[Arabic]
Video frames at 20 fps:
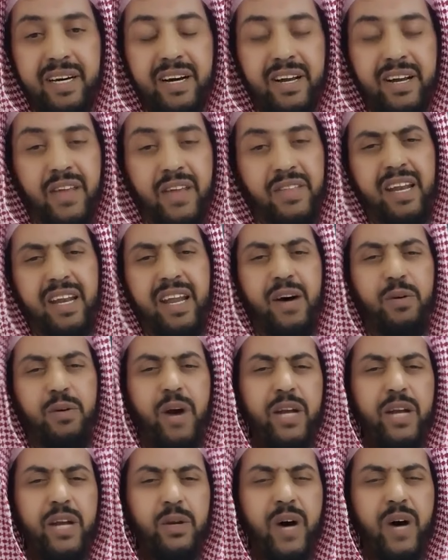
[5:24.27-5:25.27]
رضي
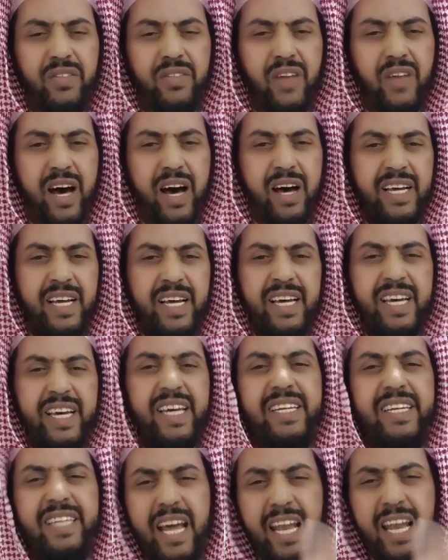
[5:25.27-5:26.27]
الله عنه وأرضاه
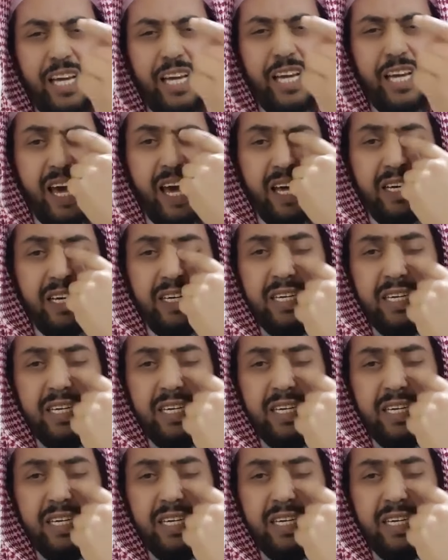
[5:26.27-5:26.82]
إن العين